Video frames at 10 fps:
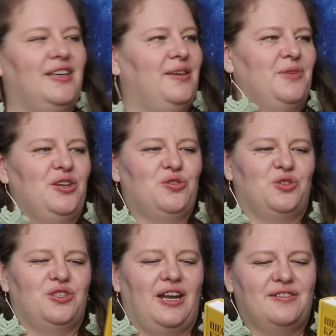И мне еще
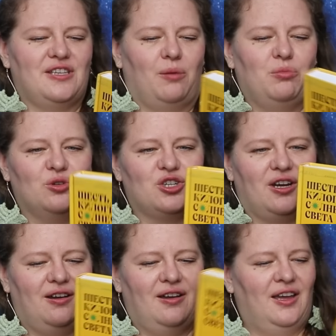очень нравится
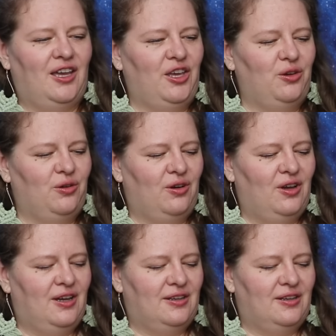обложка ее.